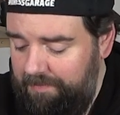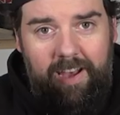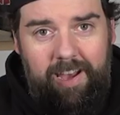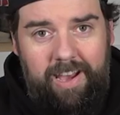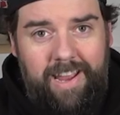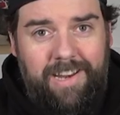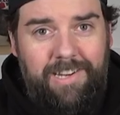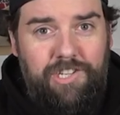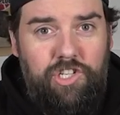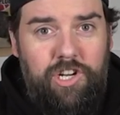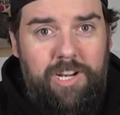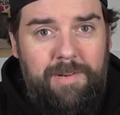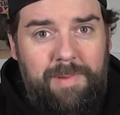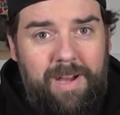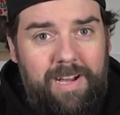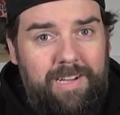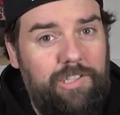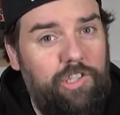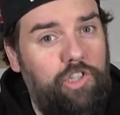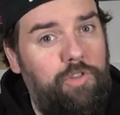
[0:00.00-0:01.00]

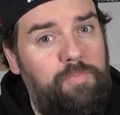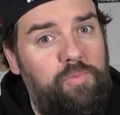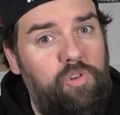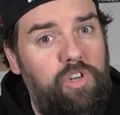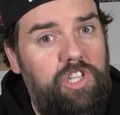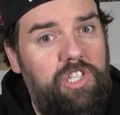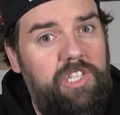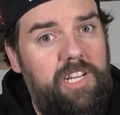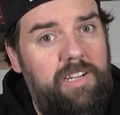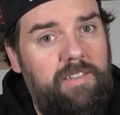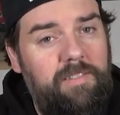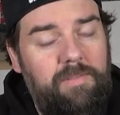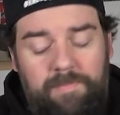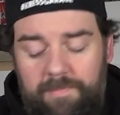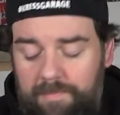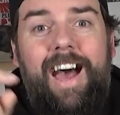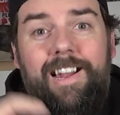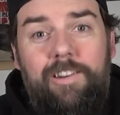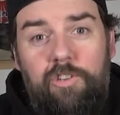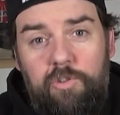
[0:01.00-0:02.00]
einstellbare Spurstangen,
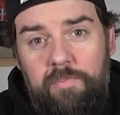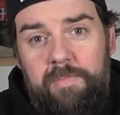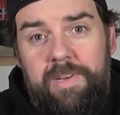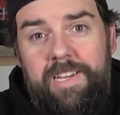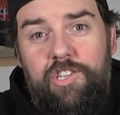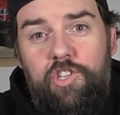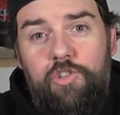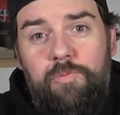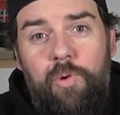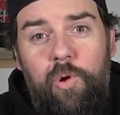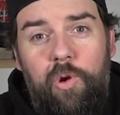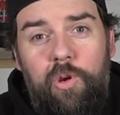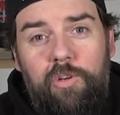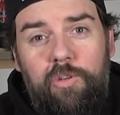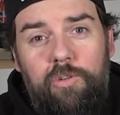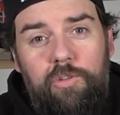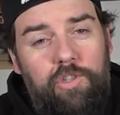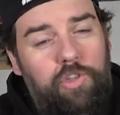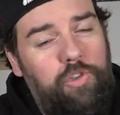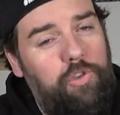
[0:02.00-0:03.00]
Aluminium
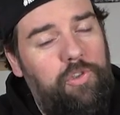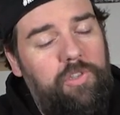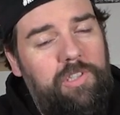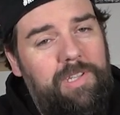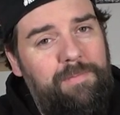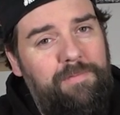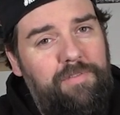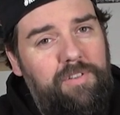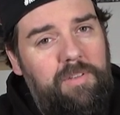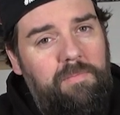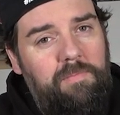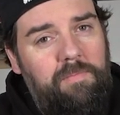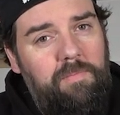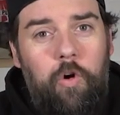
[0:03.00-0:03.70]
Öldruckstoßdämpfer